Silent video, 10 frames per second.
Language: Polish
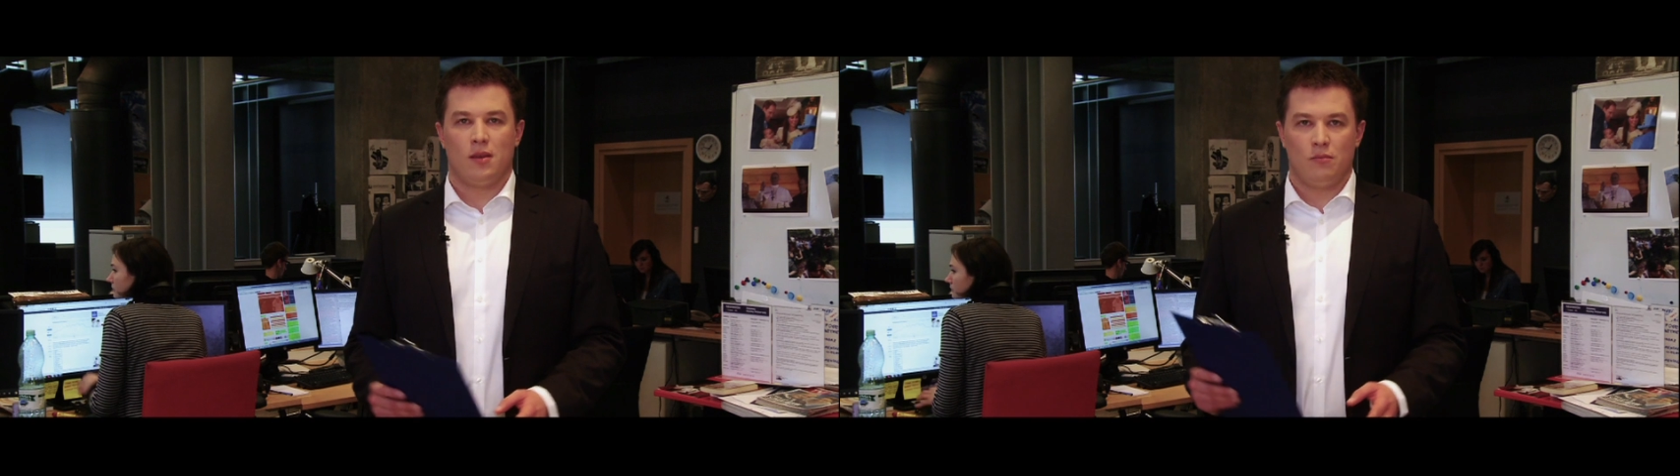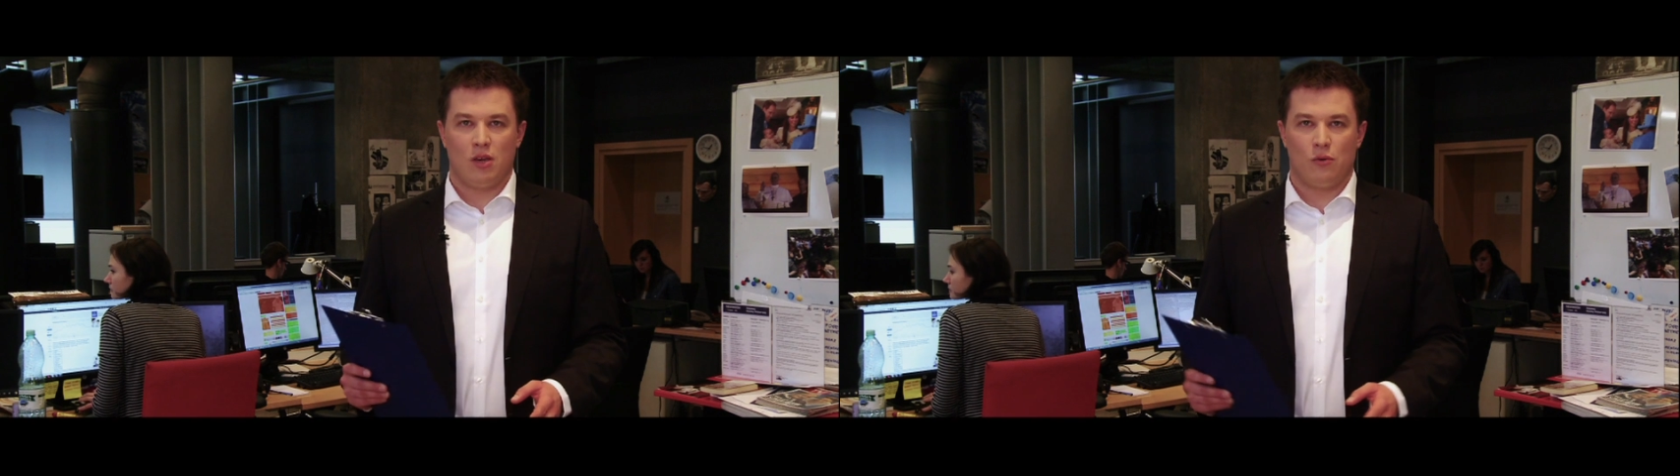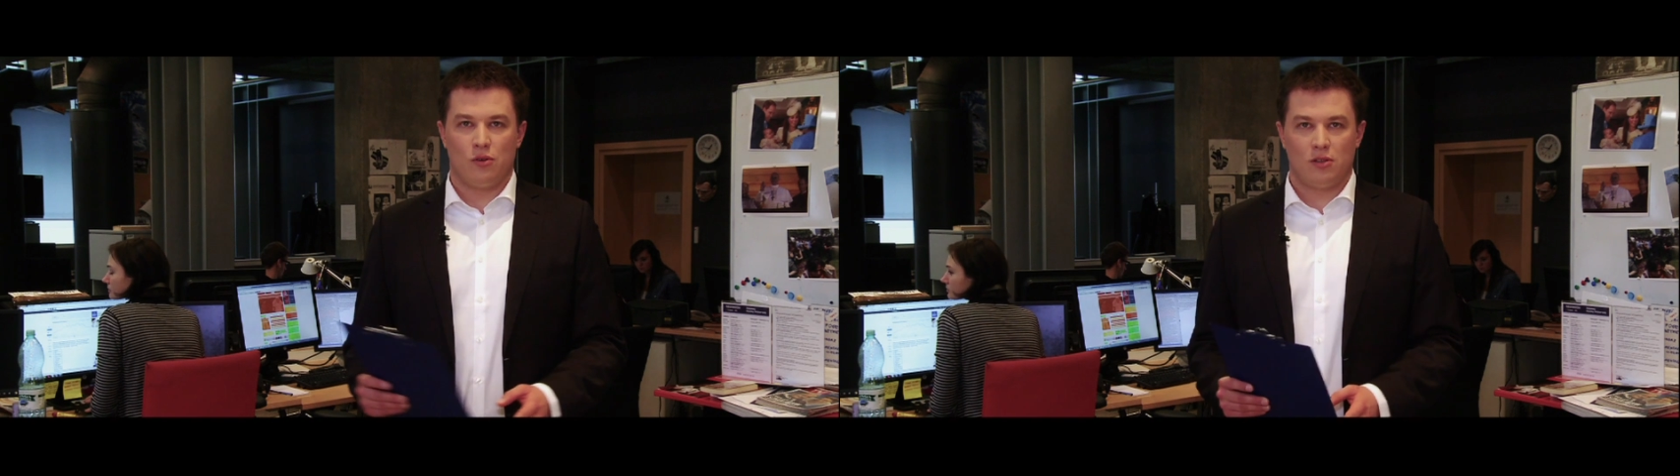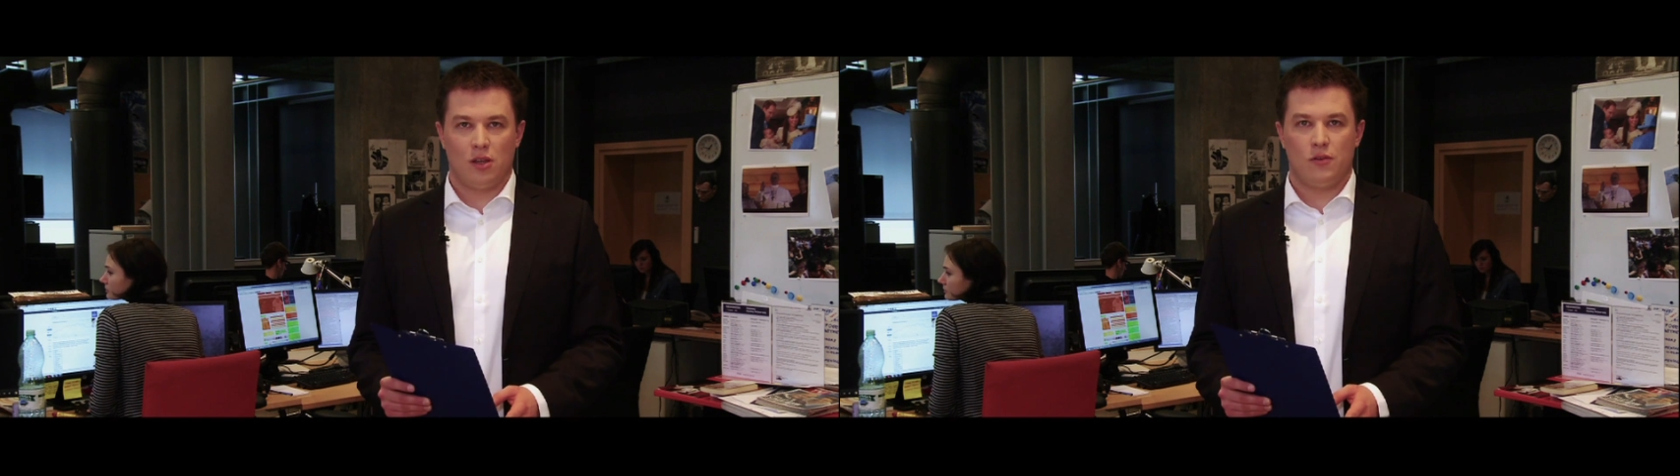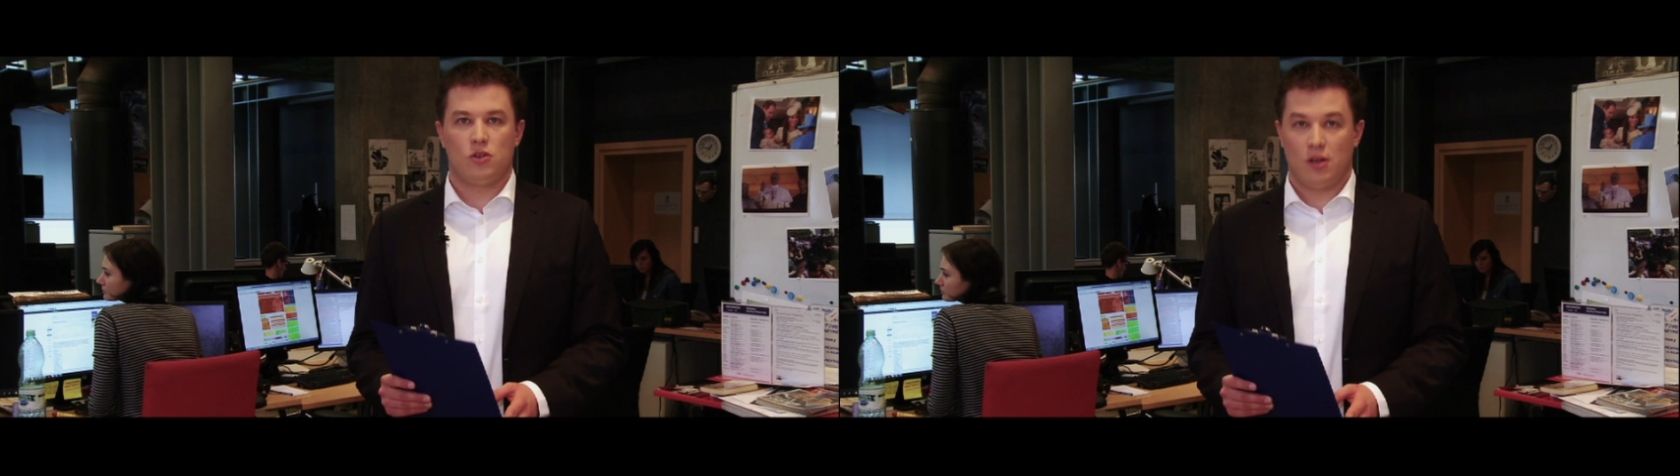Michał
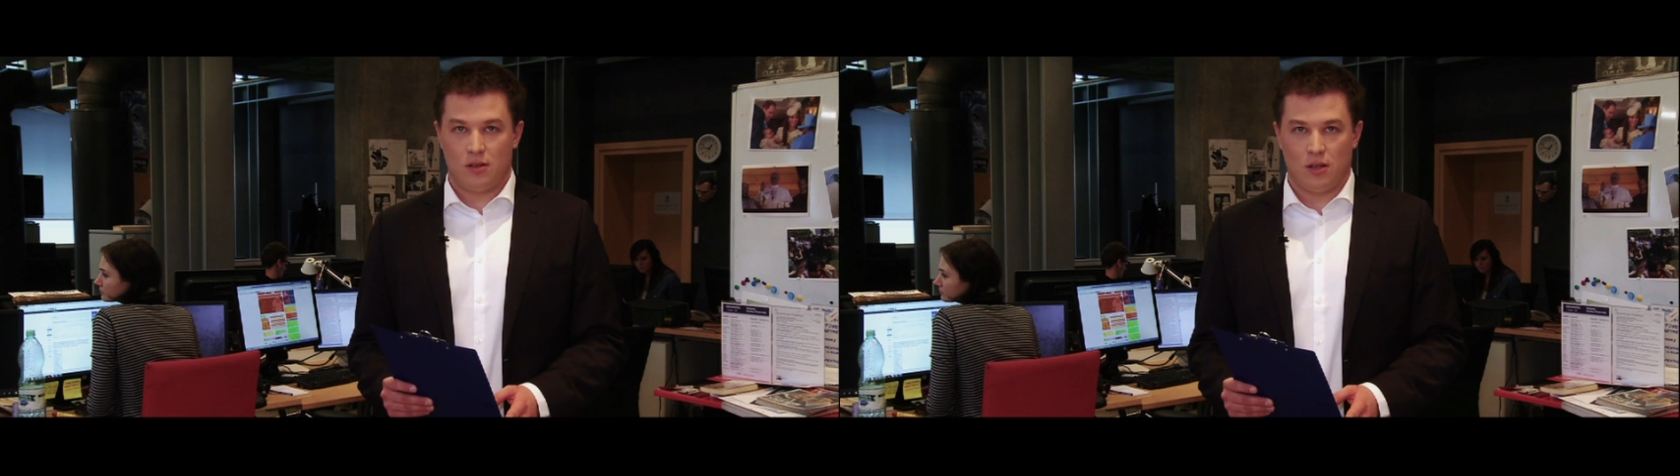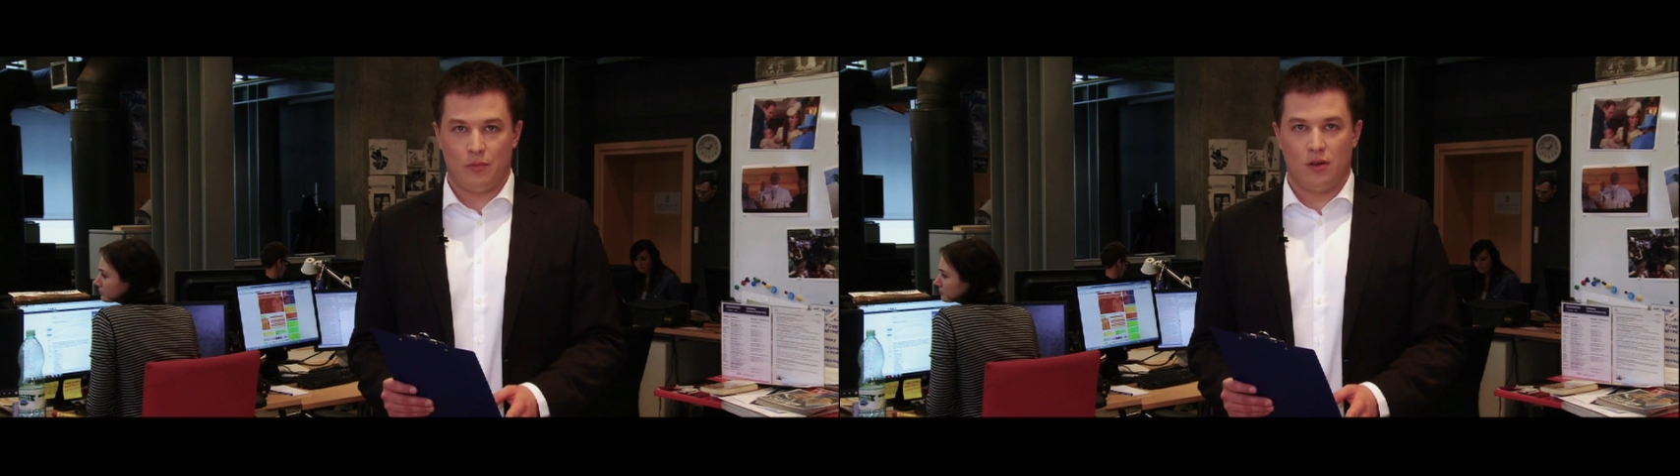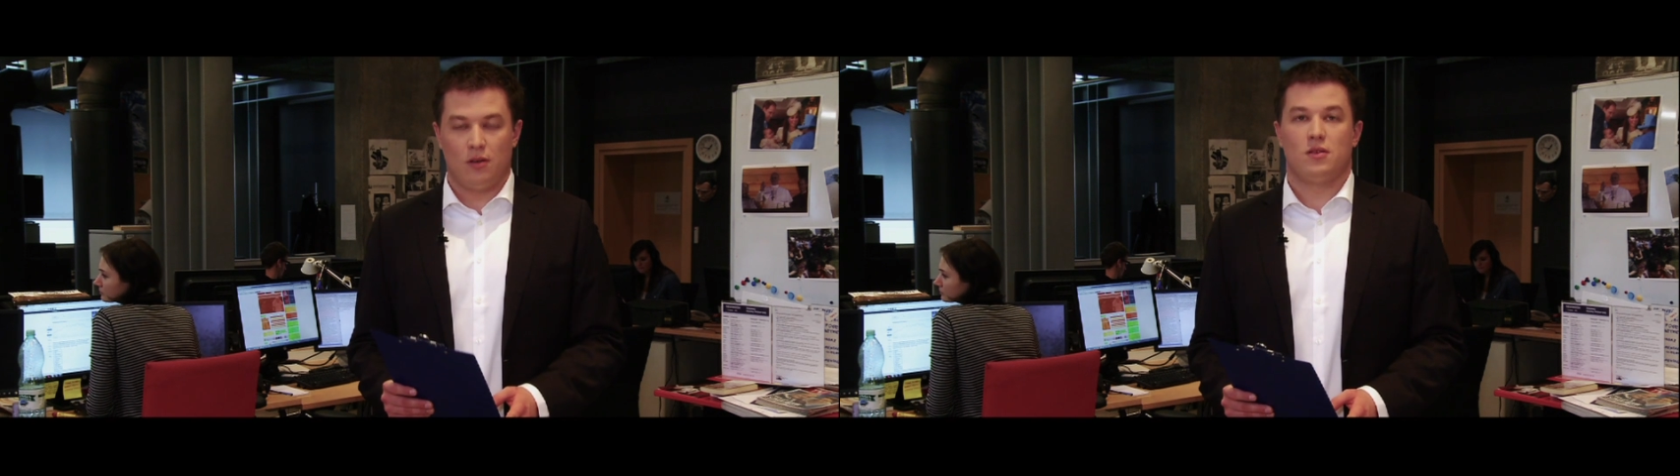Gostkiewicz, Gazeta.pl.